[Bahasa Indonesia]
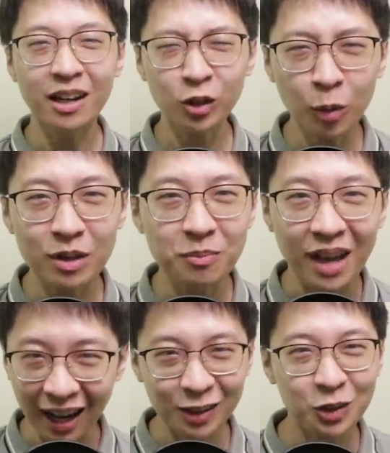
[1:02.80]
bayangin gue beli
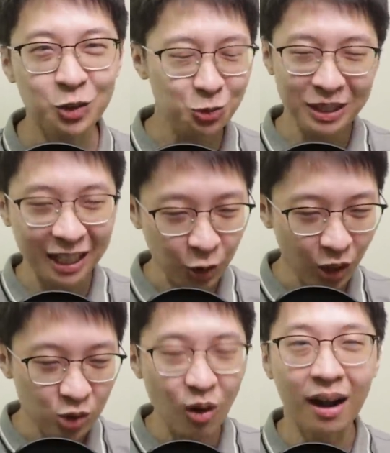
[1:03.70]
piala terus bikin gue
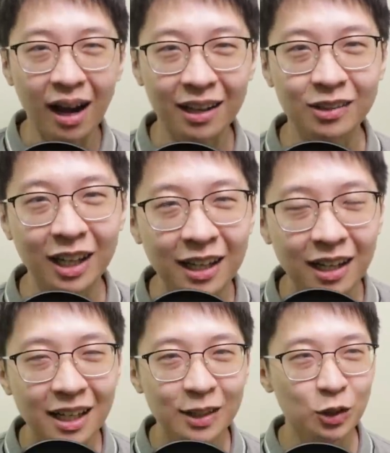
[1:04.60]
juara gitu kan
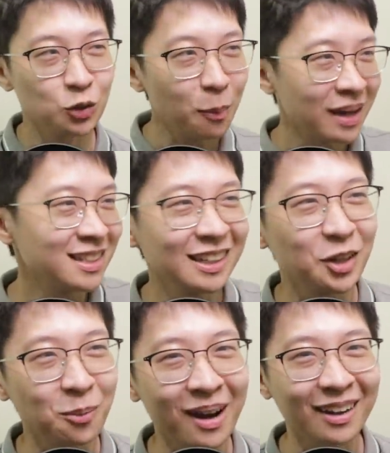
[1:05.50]
terus gue pajang di
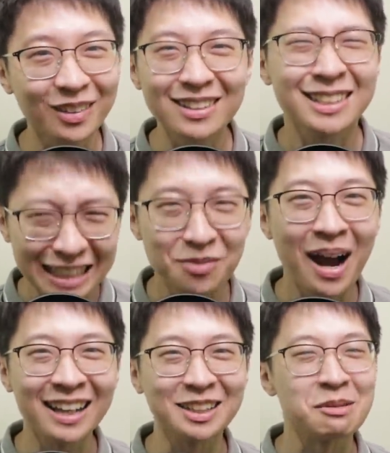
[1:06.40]
rumah itu kan sedih
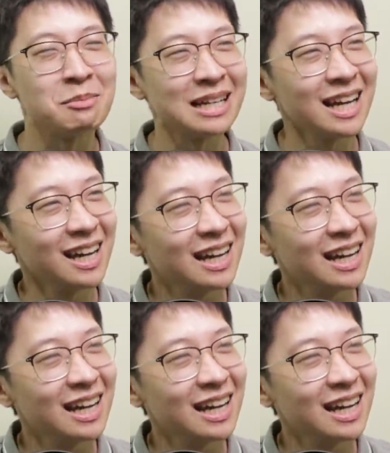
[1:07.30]
banget teman-teman ya